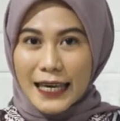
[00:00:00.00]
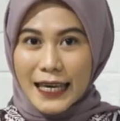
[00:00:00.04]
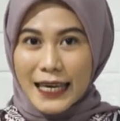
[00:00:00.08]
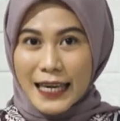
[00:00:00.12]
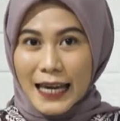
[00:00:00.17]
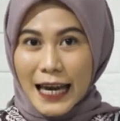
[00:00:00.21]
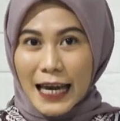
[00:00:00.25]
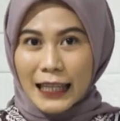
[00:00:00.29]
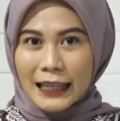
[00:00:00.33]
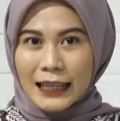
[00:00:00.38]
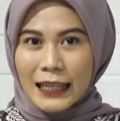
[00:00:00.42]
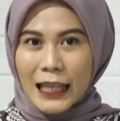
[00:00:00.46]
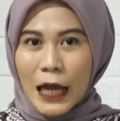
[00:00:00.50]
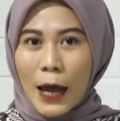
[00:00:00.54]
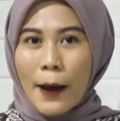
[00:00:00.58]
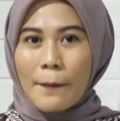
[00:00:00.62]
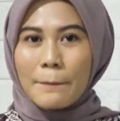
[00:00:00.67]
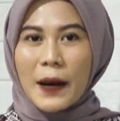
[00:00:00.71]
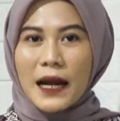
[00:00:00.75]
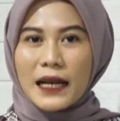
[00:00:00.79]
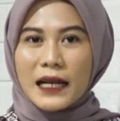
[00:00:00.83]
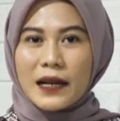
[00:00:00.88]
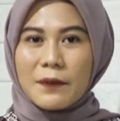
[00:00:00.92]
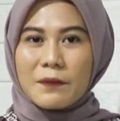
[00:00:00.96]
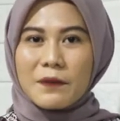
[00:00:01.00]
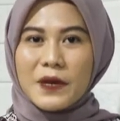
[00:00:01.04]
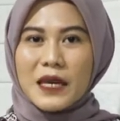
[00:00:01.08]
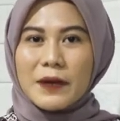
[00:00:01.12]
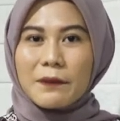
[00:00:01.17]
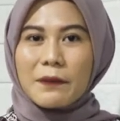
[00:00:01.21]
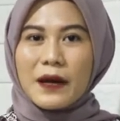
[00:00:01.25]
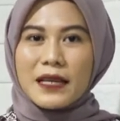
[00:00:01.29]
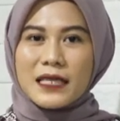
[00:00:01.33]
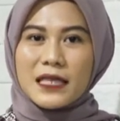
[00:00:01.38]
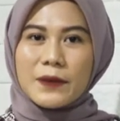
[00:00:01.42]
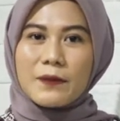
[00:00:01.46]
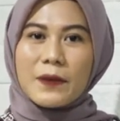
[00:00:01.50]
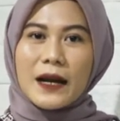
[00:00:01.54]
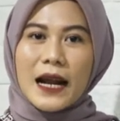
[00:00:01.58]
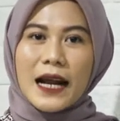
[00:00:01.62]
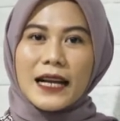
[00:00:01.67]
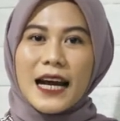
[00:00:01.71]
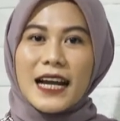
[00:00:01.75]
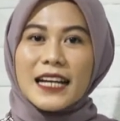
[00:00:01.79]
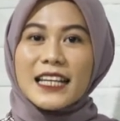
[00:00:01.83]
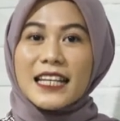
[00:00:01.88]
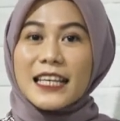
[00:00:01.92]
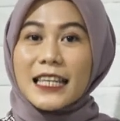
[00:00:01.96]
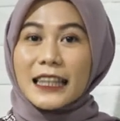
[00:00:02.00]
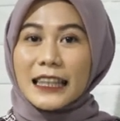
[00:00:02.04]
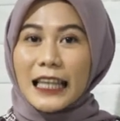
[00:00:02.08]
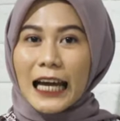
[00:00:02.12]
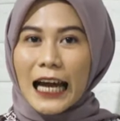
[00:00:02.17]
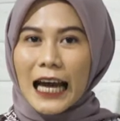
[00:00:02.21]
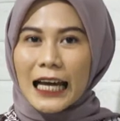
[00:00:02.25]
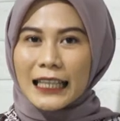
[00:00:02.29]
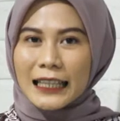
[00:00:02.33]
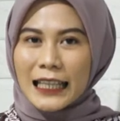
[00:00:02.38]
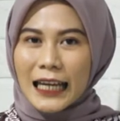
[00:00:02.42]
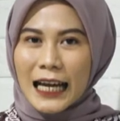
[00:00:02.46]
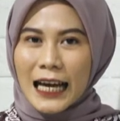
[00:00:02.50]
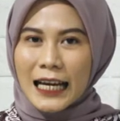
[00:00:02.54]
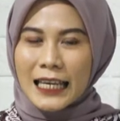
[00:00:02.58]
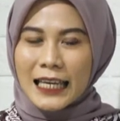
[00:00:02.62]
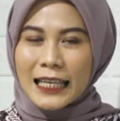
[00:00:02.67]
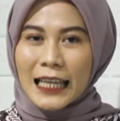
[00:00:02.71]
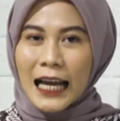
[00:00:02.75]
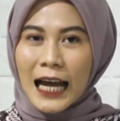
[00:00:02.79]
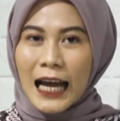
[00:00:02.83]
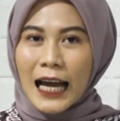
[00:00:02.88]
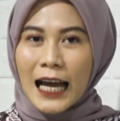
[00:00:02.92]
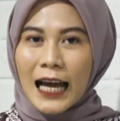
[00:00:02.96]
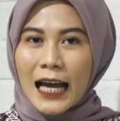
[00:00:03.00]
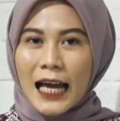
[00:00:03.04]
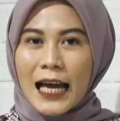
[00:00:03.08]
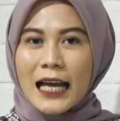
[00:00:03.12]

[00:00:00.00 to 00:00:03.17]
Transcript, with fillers: Ingat, pandemi masih berada di tengah-tengah kita